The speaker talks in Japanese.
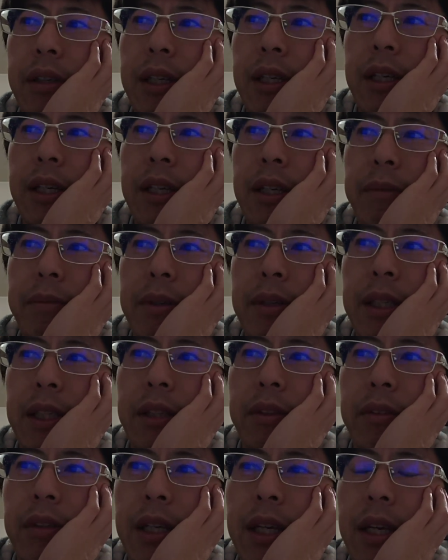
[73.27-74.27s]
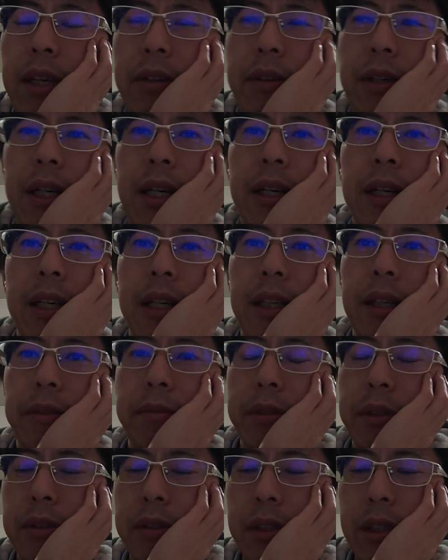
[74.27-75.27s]
えー、今までの経緯を考えて
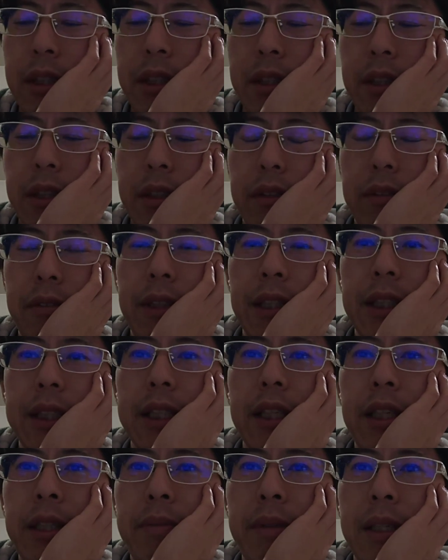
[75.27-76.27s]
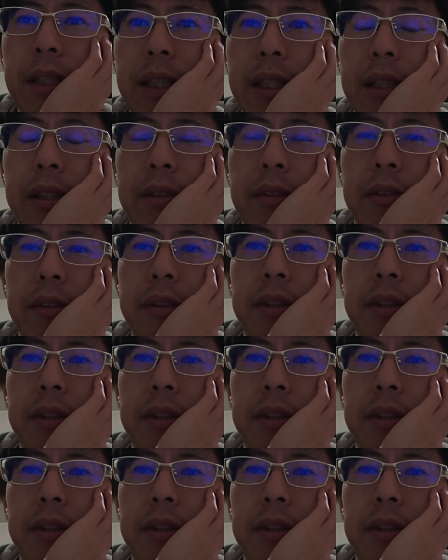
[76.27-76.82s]
も、上田裁判官と